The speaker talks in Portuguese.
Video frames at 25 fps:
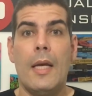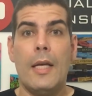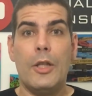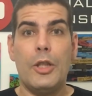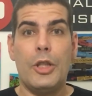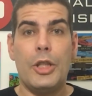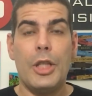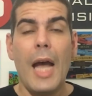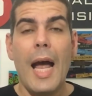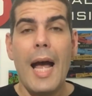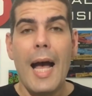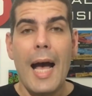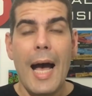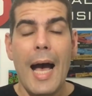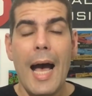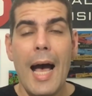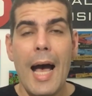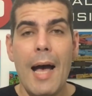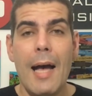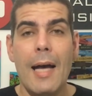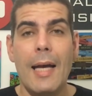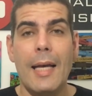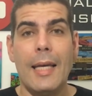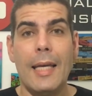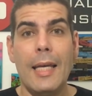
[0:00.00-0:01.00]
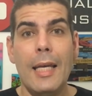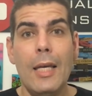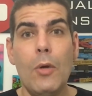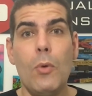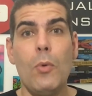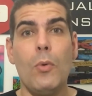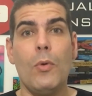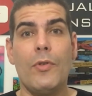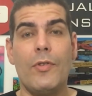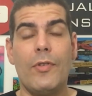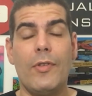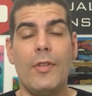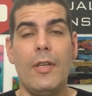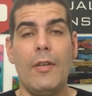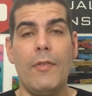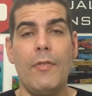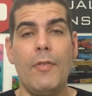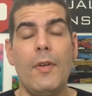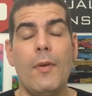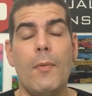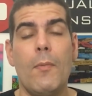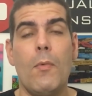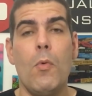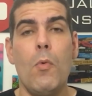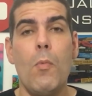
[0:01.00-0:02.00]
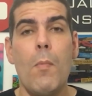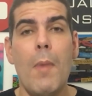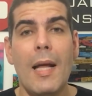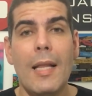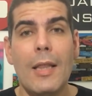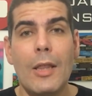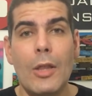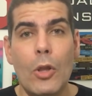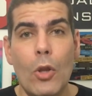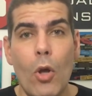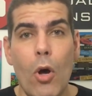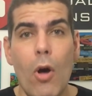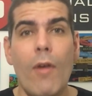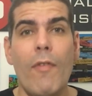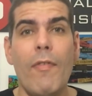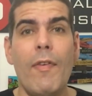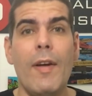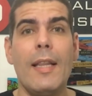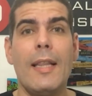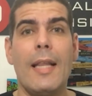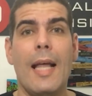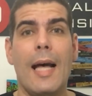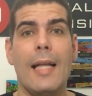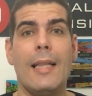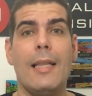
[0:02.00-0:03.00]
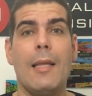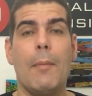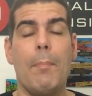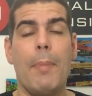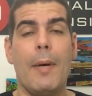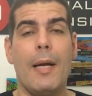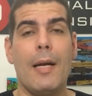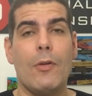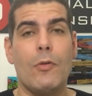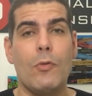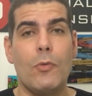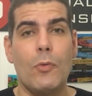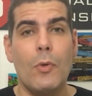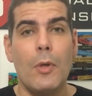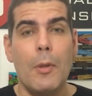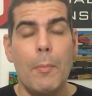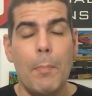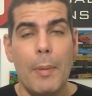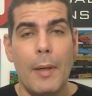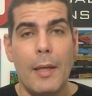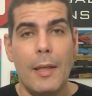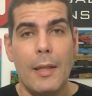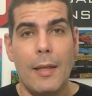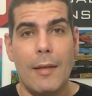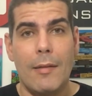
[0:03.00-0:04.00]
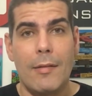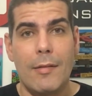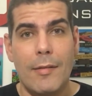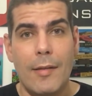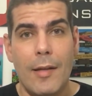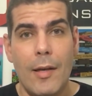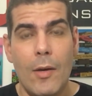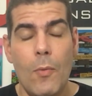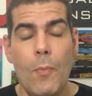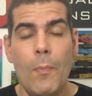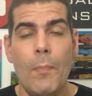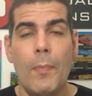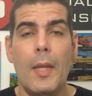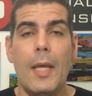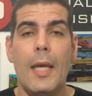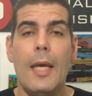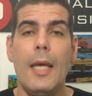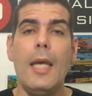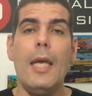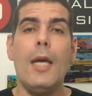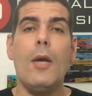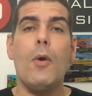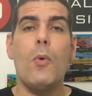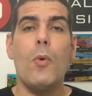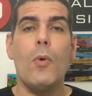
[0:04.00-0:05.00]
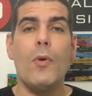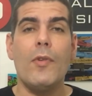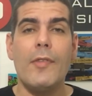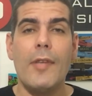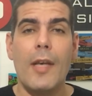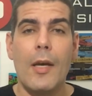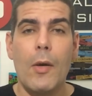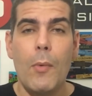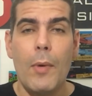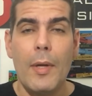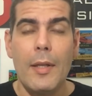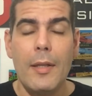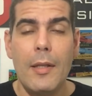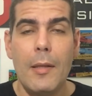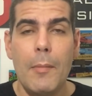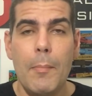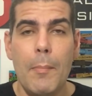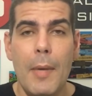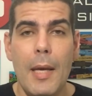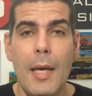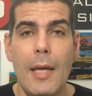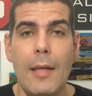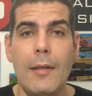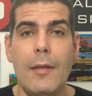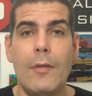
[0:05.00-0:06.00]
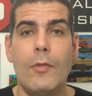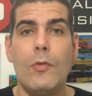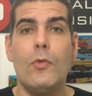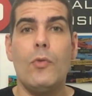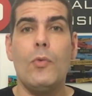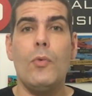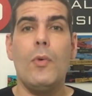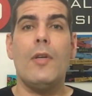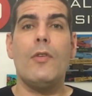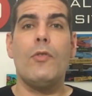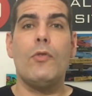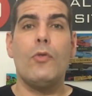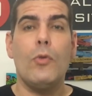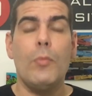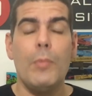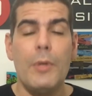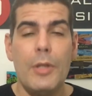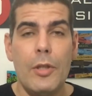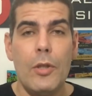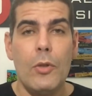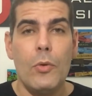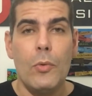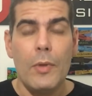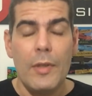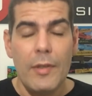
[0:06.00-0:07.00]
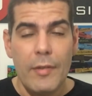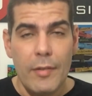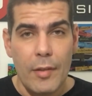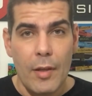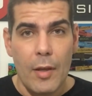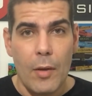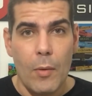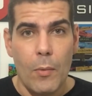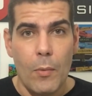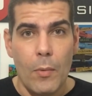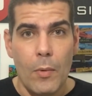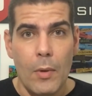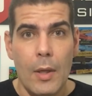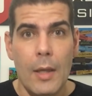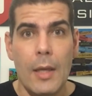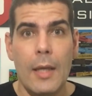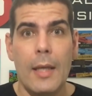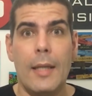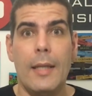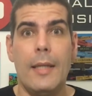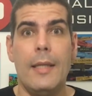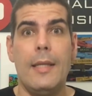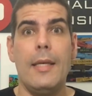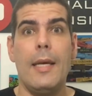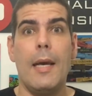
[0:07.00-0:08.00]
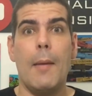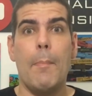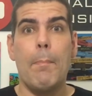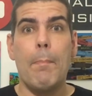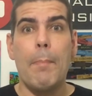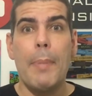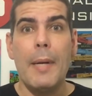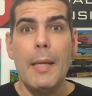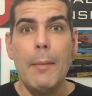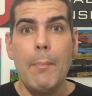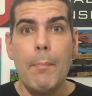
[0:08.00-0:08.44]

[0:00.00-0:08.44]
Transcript: Já há, inclusive, uma nova data para sua implantação e, consequentemente, sua substituição, dia